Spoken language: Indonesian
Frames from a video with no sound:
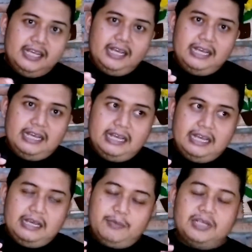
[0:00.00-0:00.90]

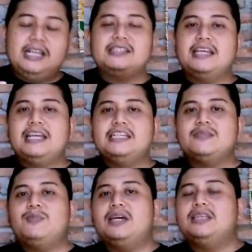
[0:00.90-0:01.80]
Eh, berdasarkan
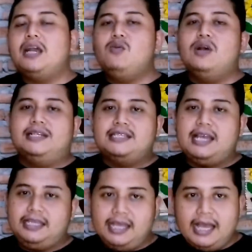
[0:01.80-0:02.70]
sepengetahuan
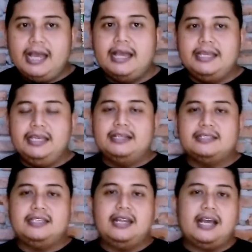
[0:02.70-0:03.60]
saya yang
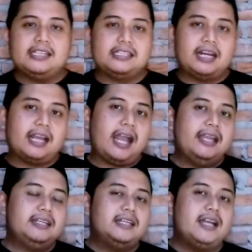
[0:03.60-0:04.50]
jelas
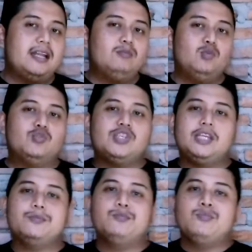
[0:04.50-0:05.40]
terkait dengan
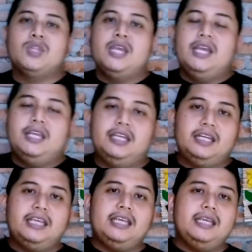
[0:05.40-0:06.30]
musik
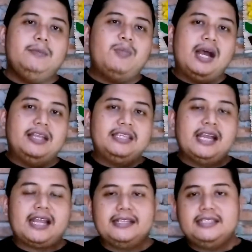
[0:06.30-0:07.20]
ini banyak
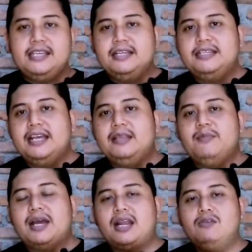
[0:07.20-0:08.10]
kajian dari
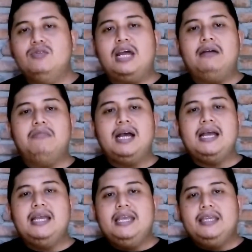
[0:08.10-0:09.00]
para
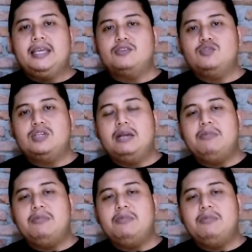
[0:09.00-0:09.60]
ulama yang sudah